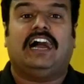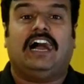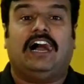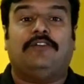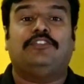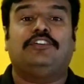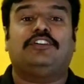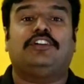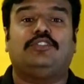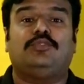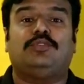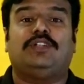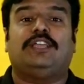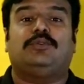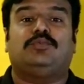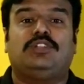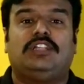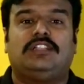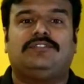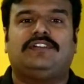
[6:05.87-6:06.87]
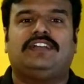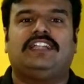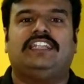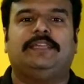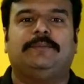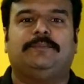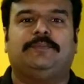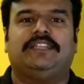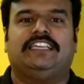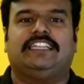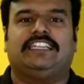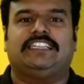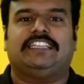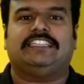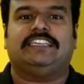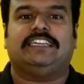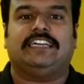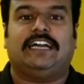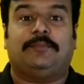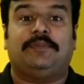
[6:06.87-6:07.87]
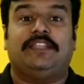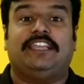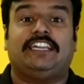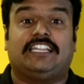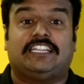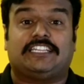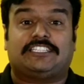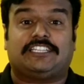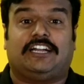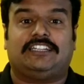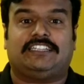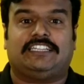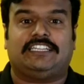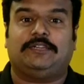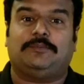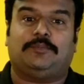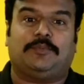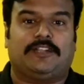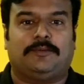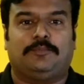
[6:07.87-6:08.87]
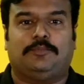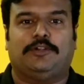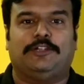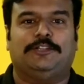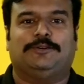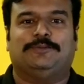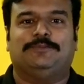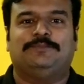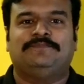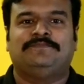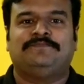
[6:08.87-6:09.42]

அவங்களுடைய உணர்வுகள் எப்படி இருந்தது அப்படிங்கிற ஷாட்டுக்கு படம் போயிடும்